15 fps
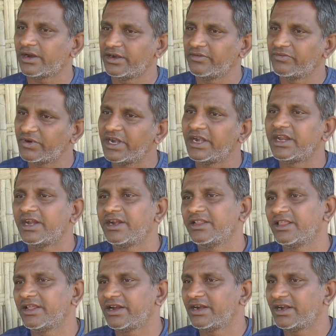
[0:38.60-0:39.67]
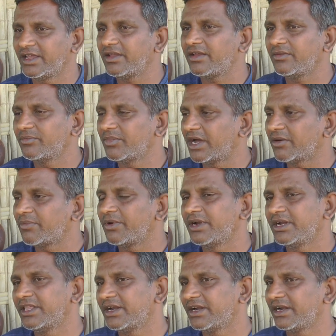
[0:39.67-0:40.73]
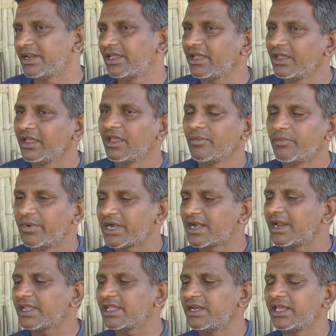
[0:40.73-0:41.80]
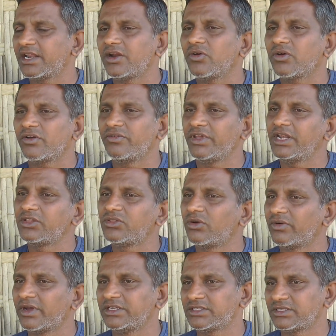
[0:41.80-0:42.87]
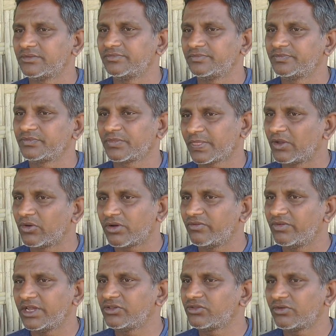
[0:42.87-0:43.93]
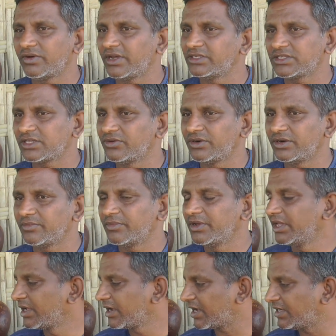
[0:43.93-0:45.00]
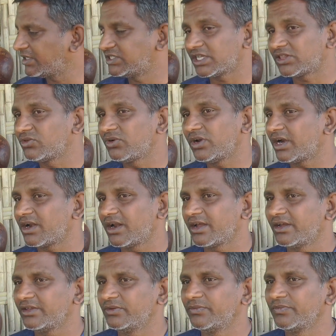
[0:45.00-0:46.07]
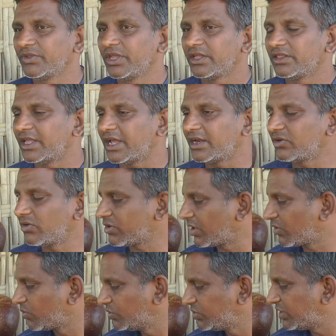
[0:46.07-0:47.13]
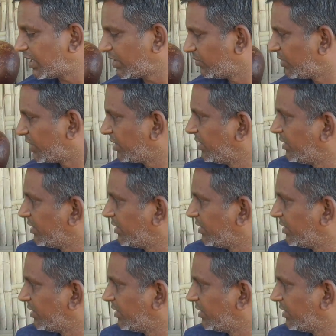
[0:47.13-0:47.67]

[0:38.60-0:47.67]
డిఫరెంట్ ఏంటిదని అంటే మార్పు ఏంటిదని అంటే మెట్ల కిన్నెరని ఒక వేలితో వాయిస్తాం ఒక వేలుతో వాయిస్తూ ఉంటాం కానీ జత్తూరుని అట్లా కాదు దానికి ఒక కుజ్జాని ఉంటుంది